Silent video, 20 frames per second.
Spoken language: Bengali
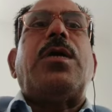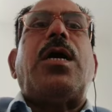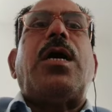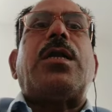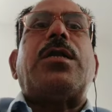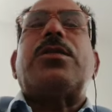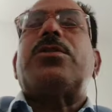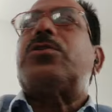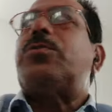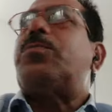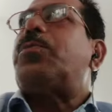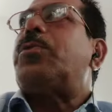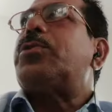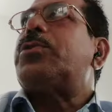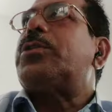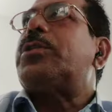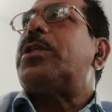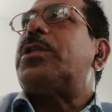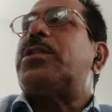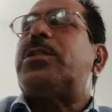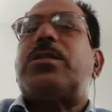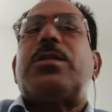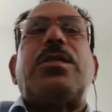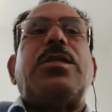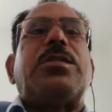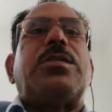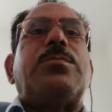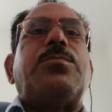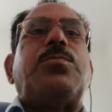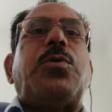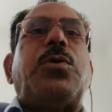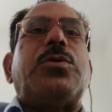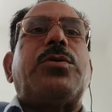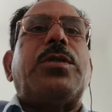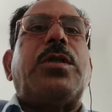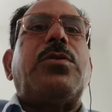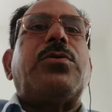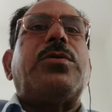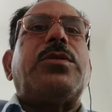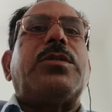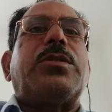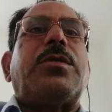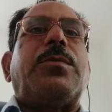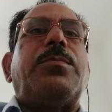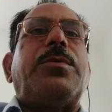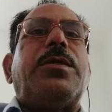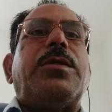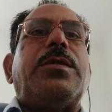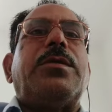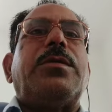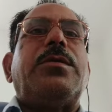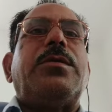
আঠারোশো পঞ্চাশ পঞ্চান্ন খ্রিস্টাব্দে